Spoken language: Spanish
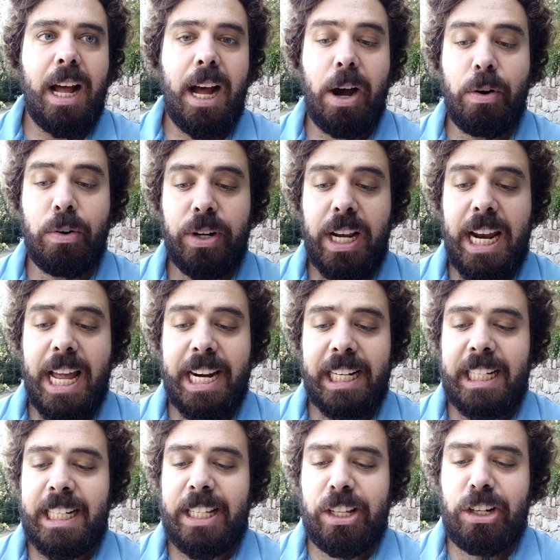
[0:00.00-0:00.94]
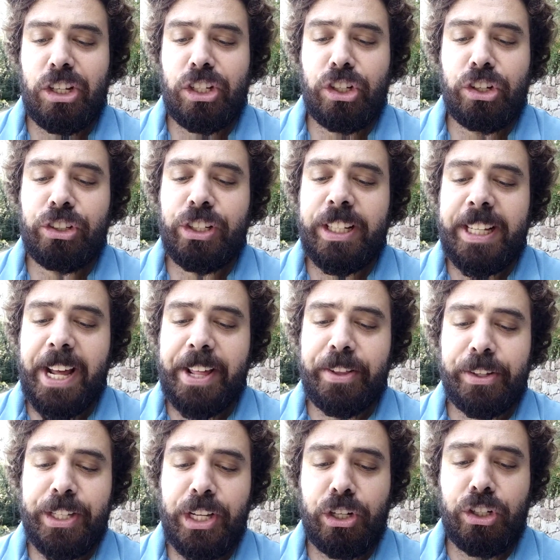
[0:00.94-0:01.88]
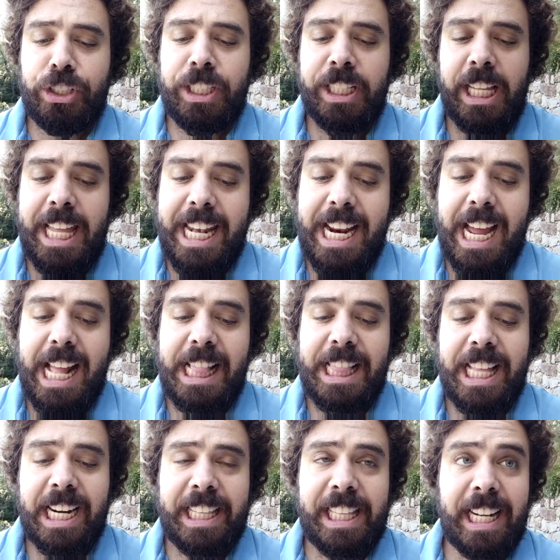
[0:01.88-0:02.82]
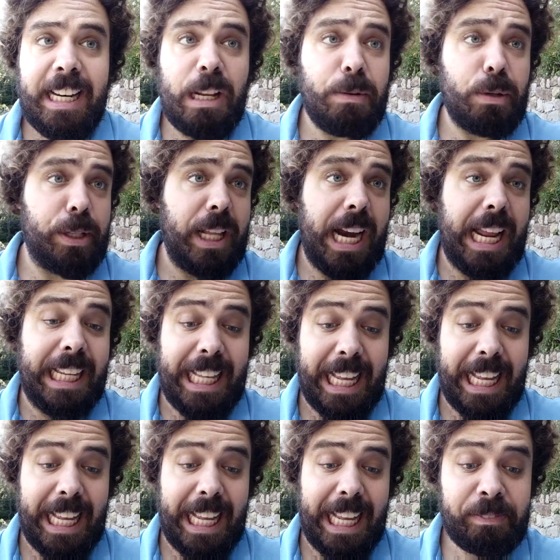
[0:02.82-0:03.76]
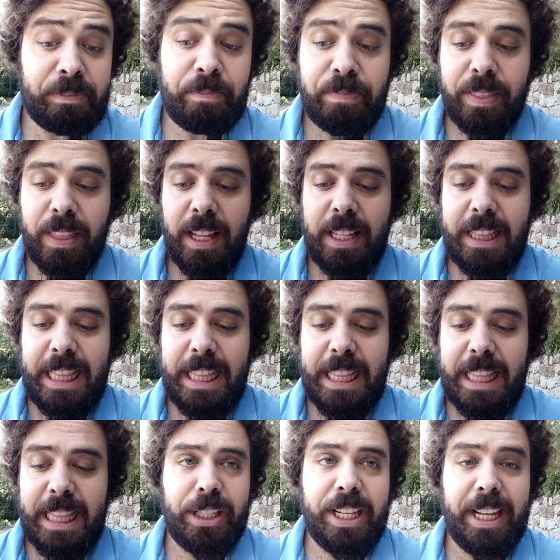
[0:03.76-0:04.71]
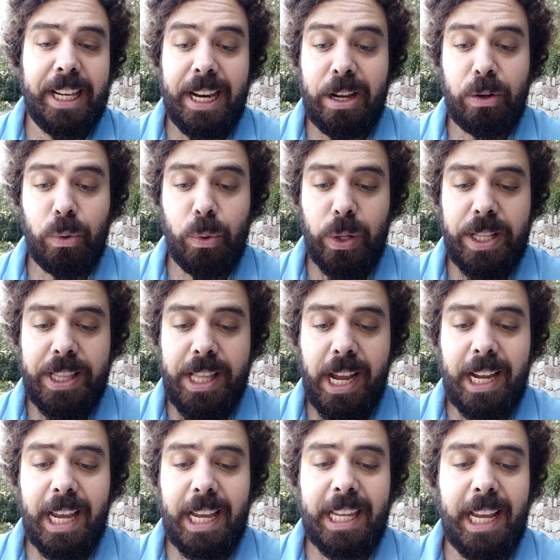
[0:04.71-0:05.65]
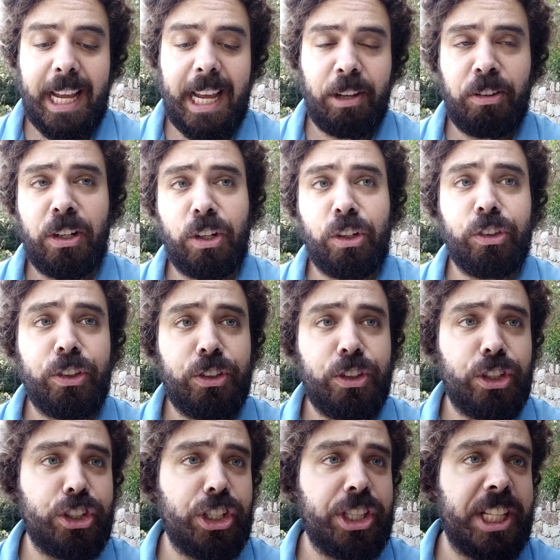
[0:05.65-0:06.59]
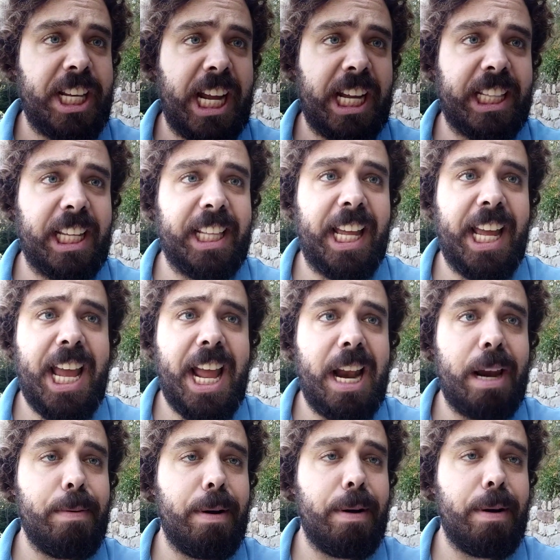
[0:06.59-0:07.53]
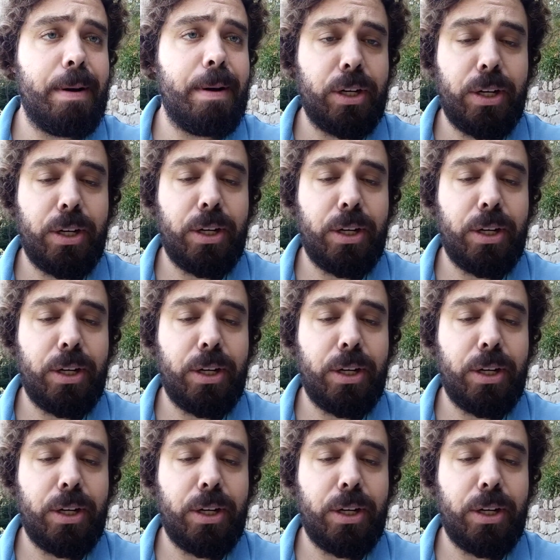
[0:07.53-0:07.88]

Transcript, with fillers: Aunque La Reina de los Condenados se considera el tercer libro de la saga, debemos tener en cuenta que, es una continuación directa de El Vampiro